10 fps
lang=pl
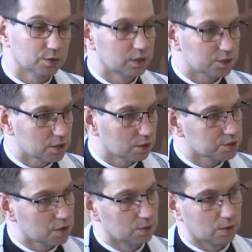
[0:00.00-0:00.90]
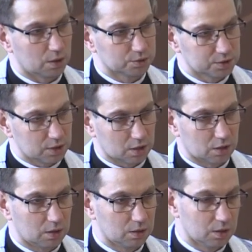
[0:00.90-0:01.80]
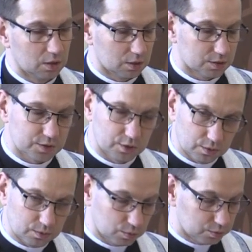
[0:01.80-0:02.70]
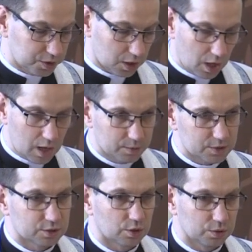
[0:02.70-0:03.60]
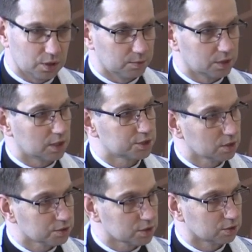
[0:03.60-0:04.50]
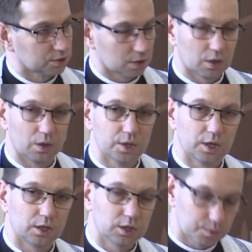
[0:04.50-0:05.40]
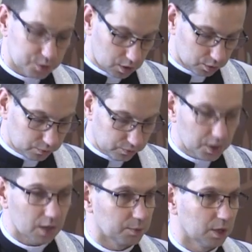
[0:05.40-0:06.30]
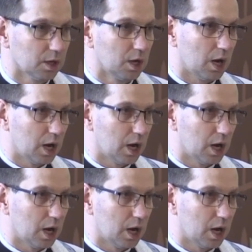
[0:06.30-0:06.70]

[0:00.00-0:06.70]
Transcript: to dlaczego się od Niego str uciekamy, stronimy, dlaczego się do tego nie przygotowujemy,